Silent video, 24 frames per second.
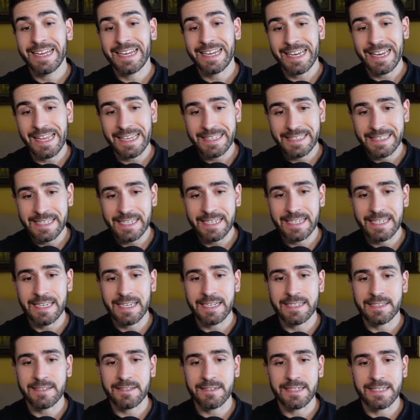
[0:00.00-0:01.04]
Gleichzeitig
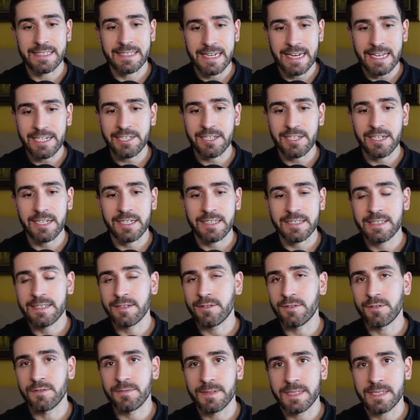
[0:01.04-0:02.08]
hast du das
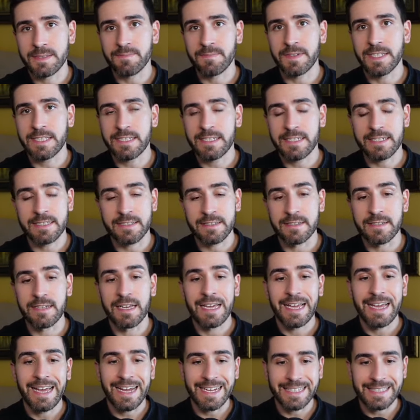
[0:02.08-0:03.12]
Slashing-Risiko, was im Wesentlichen
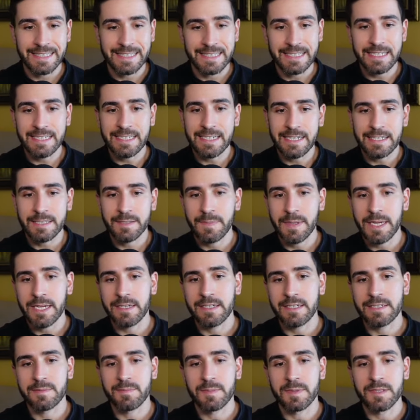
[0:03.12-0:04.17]
ein
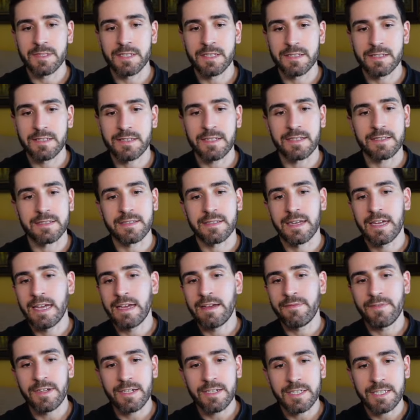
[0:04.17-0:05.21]
Sicherheitsmechanismus ist, dass
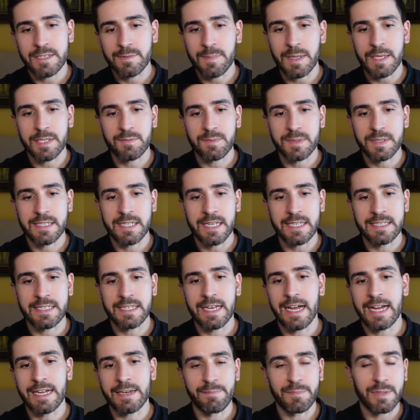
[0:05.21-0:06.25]
wenn du jetzt
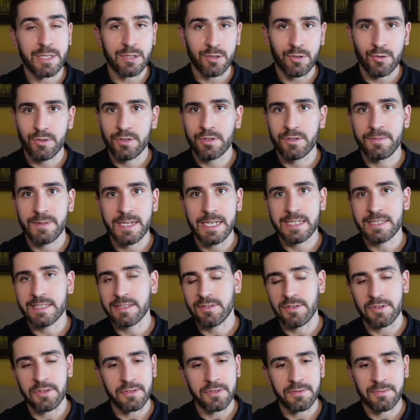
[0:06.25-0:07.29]
beispielsweise ein Betrüger wärst
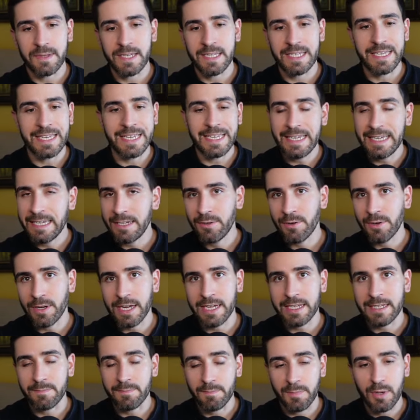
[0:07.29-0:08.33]
oder irgendwelche
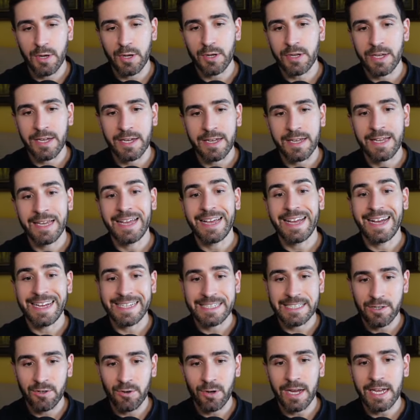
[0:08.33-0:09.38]
inkorrekten Blöcke
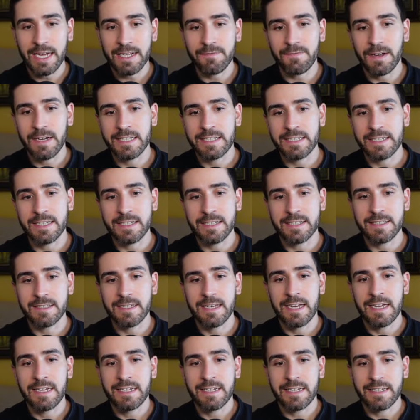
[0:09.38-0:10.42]
als korrekt validierst,
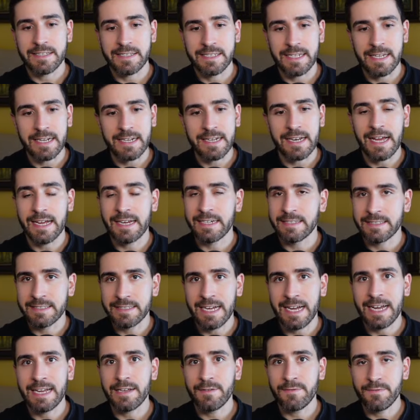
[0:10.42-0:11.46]
dass du dann einen
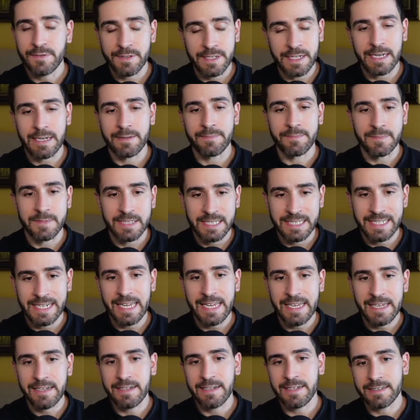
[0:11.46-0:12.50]
Teil von deinem
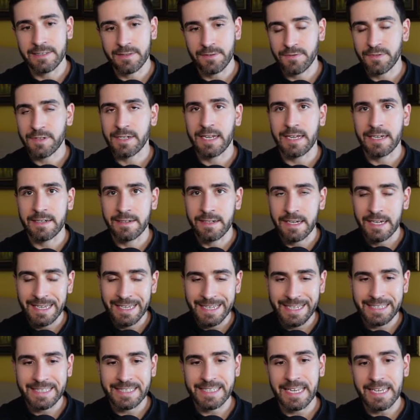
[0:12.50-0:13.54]
Stake, also von deinen
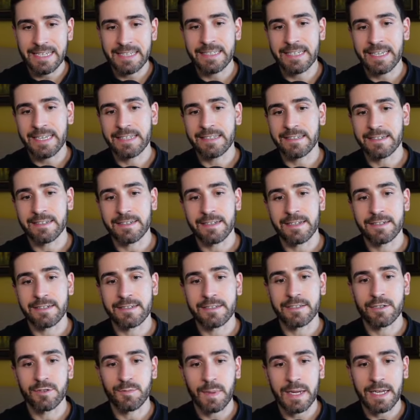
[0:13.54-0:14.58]
gestakten Ethern dann
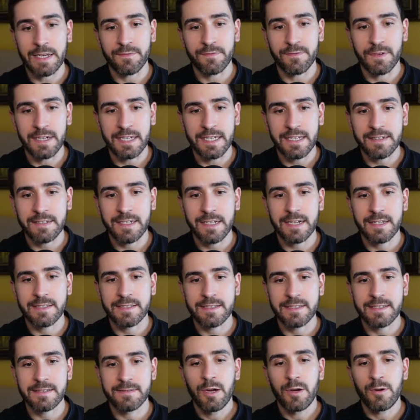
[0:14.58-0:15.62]
entsprechend verlieren
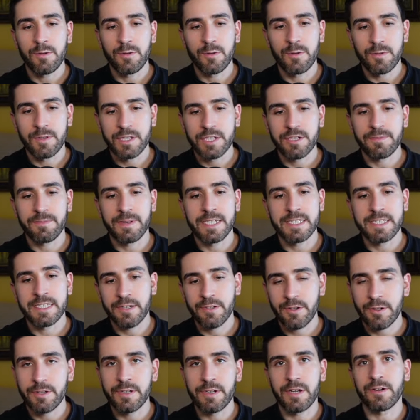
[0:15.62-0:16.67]
kannst. Und logischerweise
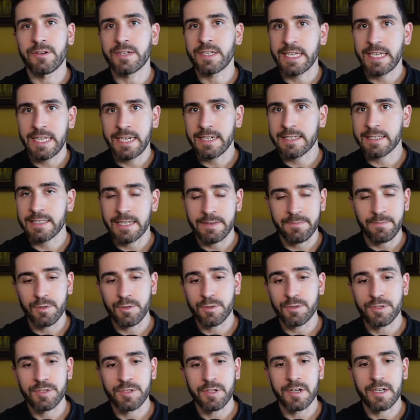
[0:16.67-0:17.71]
können auch je nachdem, wo
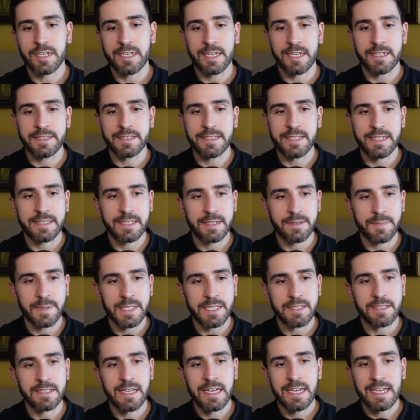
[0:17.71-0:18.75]
du steuerlich ansässig
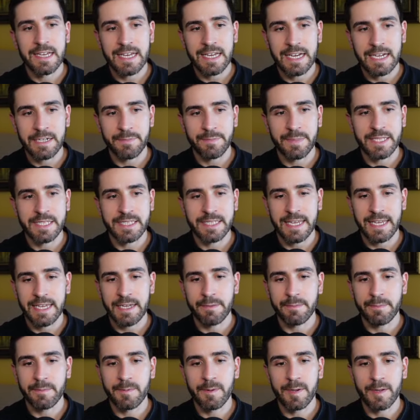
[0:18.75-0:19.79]
bist, gerade bei
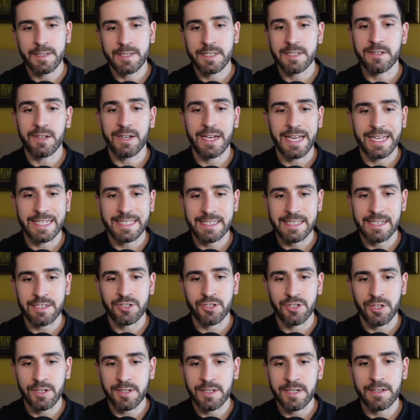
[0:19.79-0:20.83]
Staking Rewards noch extra
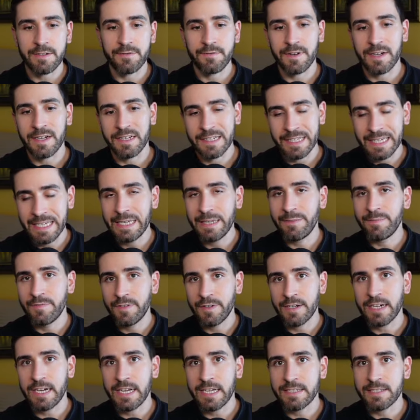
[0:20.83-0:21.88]
Steuern anfahren, im
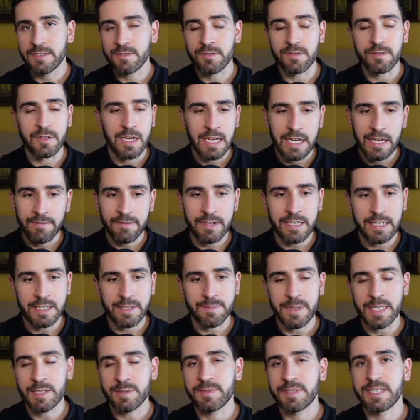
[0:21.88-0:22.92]
Vergleich zu, wenn du jetzt
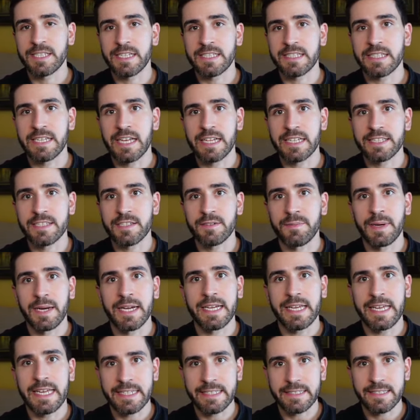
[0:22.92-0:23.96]
beispielsweise ganz normal
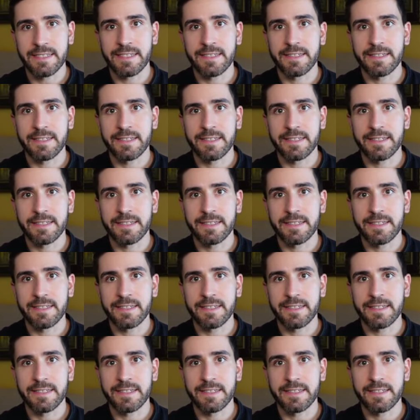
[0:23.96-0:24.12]
Ether